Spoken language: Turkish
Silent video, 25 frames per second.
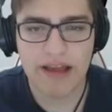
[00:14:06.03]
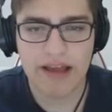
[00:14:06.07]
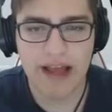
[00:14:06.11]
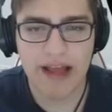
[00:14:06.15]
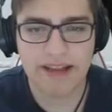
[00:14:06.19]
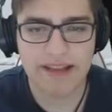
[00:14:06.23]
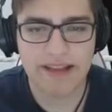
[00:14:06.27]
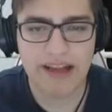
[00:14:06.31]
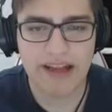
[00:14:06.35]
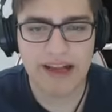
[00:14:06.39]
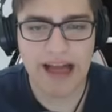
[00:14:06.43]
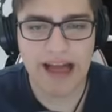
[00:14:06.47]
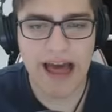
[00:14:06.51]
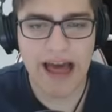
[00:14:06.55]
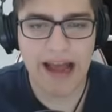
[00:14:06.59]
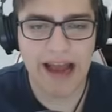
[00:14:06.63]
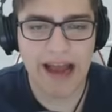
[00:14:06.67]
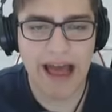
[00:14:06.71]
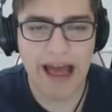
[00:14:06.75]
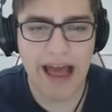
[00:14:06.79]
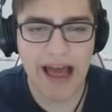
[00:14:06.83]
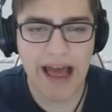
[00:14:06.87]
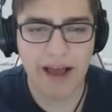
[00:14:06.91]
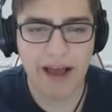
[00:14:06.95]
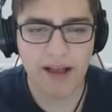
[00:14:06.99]
Yettin
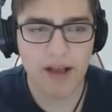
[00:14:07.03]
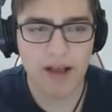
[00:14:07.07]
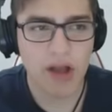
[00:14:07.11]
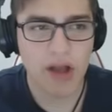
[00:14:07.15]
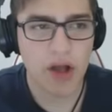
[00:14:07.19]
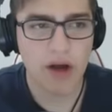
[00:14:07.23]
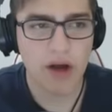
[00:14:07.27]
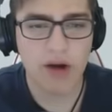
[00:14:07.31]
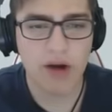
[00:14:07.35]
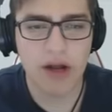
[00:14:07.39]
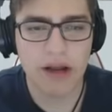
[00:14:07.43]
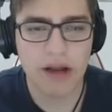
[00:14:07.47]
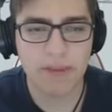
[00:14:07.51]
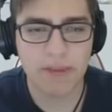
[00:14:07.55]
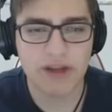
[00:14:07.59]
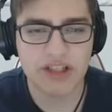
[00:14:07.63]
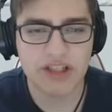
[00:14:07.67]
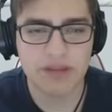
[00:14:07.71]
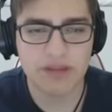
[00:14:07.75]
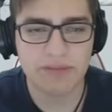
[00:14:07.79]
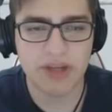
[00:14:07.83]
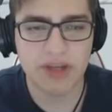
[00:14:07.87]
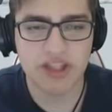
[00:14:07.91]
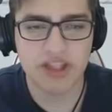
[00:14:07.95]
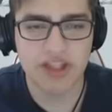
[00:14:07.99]
gari ha. Öyle
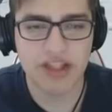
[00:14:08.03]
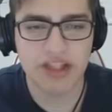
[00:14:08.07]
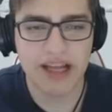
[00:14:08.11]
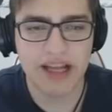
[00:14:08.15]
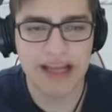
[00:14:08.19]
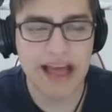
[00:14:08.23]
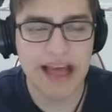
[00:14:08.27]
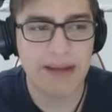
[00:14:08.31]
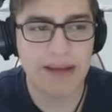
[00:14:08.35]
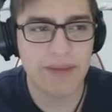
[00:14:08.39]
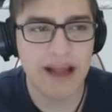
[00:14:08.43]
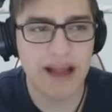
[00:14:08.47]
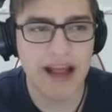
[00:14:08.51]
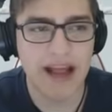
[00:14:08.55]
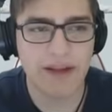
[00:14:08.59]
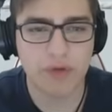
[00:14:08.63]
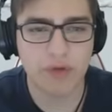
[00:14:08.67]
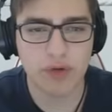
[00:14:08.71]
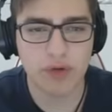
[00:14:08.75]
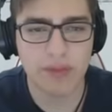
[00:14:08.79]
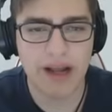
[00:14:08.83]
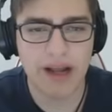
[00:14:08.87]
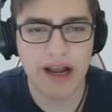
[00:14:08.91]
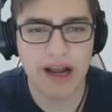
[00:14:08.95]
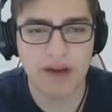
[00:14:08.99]
maçın başında gelmeler,
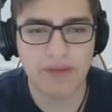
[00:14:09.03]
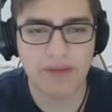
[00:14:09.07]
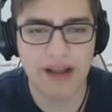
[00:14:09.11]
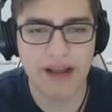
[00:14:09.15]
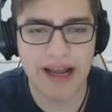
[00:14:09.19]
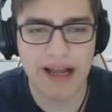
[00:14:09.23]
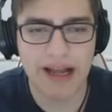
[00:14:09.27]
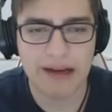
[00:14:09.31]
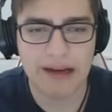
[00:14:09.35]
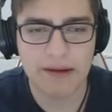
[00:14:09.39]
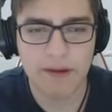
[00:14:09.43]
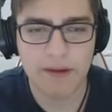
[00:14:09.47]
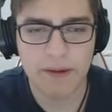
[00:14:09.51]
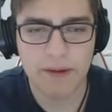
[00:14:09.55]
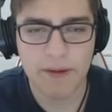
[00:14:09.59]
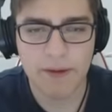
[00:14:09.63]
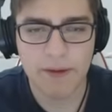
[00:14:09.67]
vurmalar falan.